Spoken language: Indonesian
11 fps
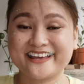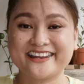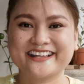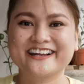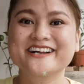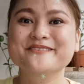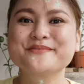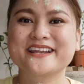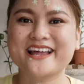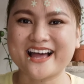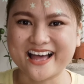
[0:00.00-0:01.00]
dan
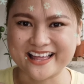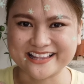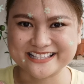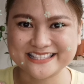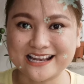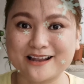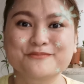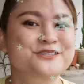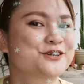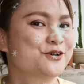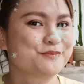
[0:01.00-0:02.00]
kegembiraan.
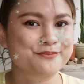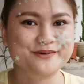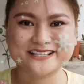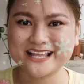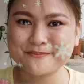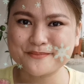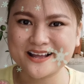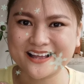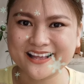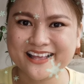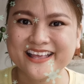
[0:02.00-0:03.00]
Salam sehobi
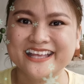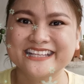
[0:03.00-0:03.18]
bersama.